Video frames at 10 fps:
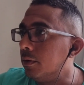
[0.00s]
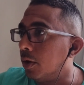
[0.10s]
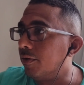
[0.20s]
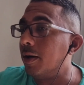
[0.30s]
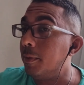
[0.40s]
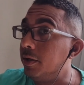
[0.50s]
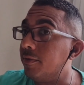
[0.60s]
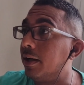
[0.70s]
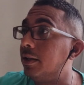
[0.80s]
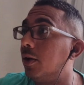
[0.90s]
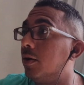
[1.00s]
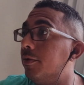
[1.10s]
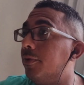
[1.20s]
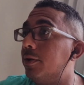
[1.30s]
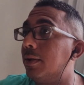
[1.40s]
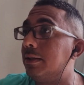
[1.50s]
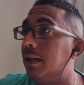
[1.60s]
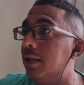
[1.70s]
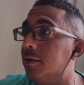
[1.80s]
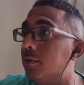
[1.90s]
Novamente, o Wagner Love fez uma
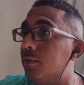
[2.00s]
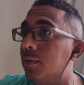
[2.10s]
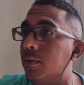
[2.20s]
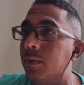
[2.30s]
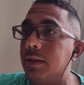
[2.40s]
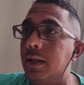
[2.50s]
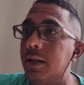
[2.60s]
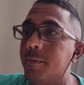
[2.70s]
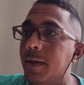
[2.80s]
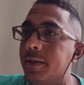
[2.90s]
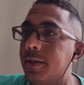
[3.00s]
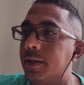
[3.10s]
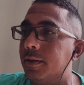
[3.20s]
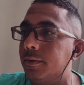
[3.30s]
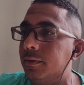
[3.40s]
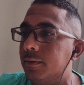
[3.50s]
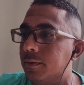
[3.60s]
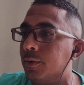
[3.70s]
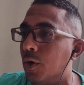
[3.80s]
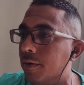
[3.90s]
excelente, um, uma excelente partida. Viu?
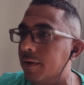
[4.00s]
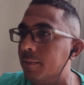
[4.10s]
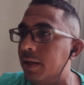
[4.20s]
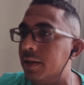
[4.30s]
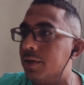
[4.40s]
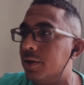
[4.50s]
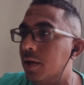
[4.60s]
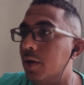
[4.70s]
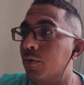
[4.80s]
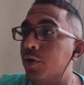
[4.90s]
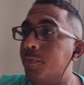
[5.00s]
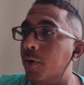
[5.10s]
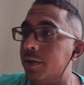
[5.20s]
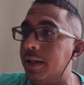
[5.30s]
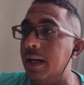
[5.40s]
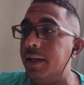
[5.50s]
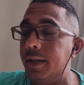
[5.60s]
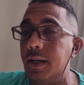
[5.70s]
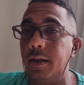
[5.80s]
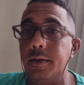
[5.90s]
Novamente. O esporte que é
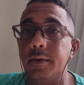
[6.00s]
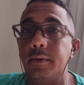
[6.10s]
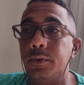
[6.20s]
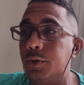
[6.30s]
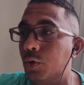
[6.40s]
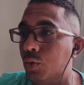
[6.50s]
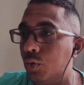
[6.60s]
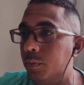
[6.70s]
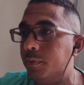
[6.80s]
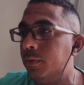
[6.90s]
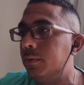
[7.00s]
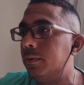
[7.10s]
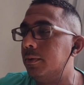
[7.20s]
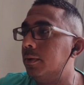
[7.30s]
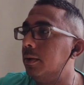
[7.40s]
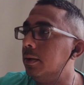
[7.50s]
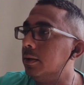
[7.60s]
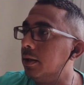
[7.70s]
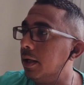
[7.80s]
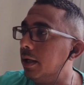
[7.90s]
líder do seu grupo.
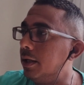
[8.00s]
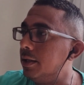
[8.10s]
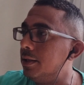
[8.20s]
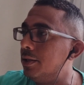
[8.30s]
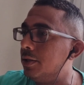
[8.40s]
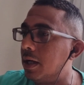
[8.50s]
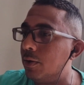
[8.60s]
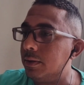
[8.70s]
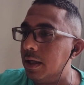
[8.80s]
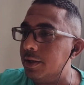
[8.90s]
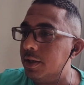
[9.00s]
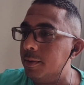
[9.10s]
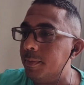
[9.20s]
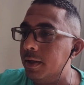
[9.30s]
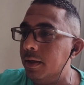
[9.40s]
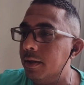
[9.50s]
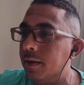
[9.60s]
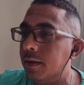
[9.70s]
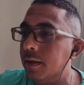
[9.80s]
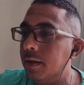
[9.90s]
Né? Já o Sergipe